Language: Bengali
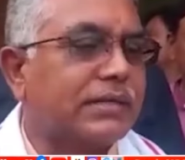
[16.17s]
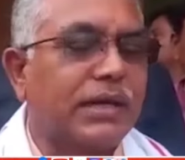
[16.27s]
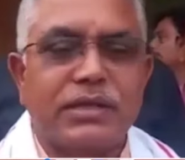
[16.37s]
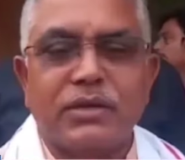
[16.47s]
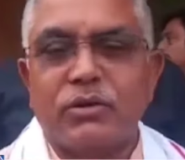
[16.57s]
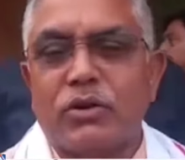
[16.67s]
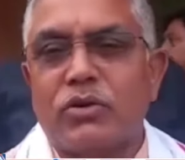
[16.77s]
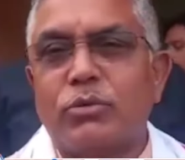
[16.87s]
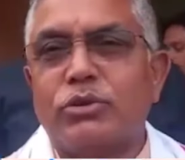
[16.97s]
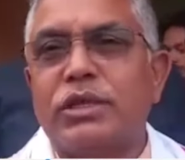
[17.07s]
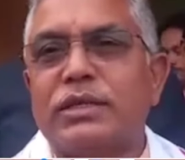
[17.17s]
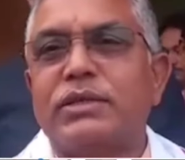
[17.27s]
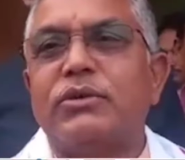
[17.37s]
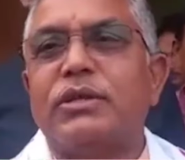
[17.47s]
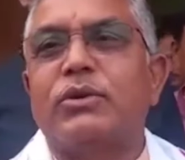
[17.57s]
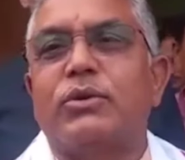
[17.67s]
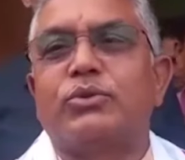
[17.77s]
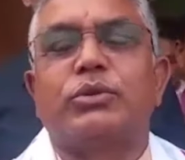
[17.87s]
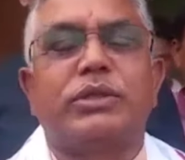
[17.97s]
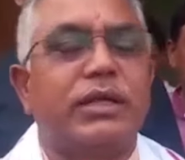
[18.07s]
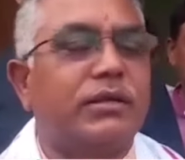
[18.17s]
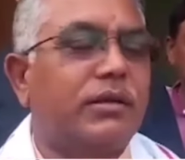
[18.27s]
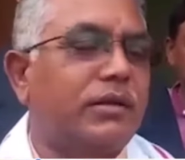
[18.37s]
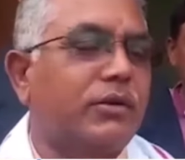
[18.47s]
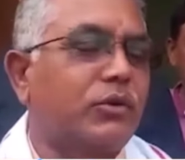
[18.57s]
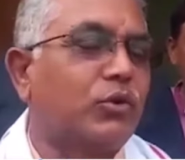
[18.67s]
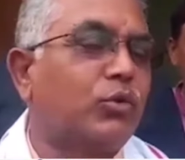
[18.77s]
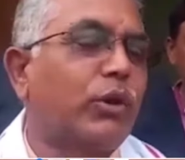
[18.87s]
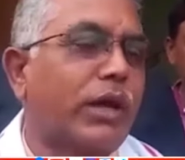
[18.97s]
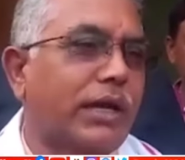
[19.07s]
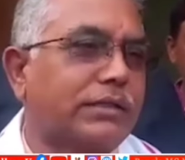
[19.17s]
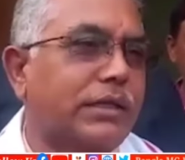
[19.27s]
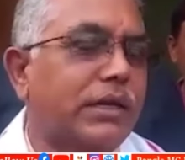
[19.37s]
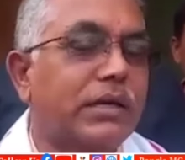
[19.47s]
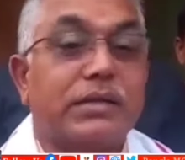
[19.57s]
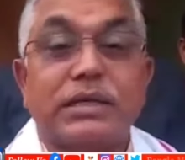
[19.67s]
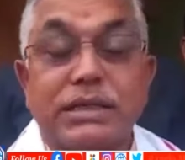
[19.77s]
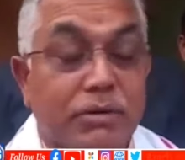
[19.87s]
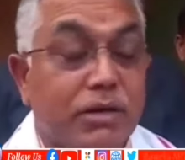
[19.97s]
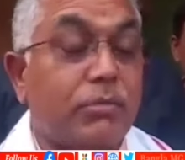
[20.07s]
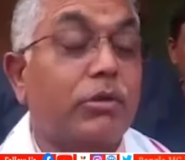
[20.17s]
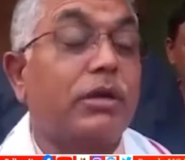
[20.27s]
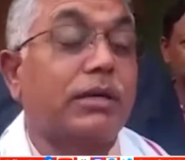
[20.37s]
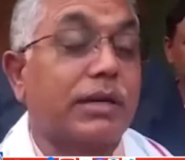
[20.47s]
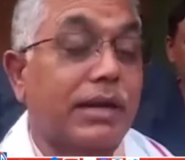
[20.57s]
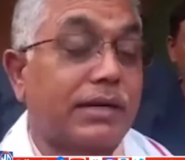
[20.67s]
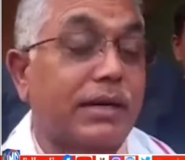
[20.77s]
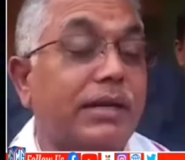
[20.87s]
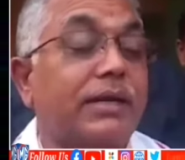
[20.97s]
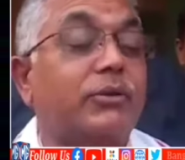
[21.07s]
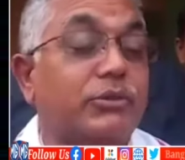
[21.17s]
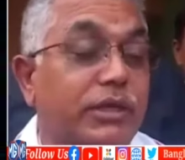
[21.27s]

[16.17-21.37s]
শান্তি কক্ষ বসিয়েছে ওদের দিন ঘুম উড়ে গেছে তার জামা কাপড় নিয়ে টানাটানি করছে